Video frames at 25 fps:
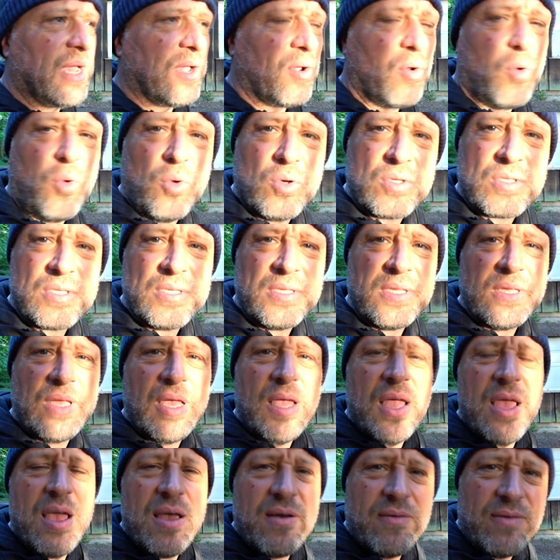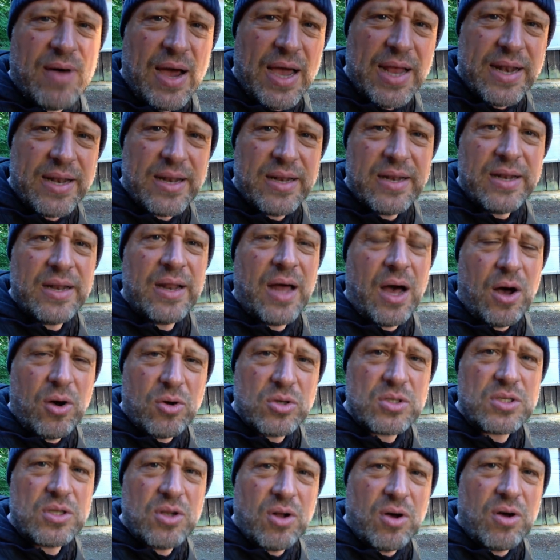großen, weiten
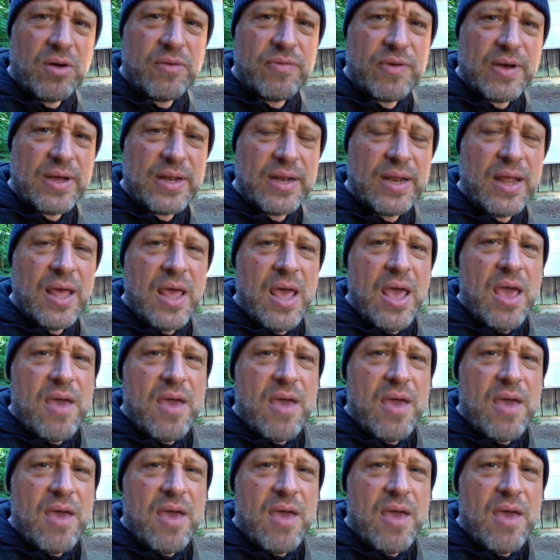Ausläufern.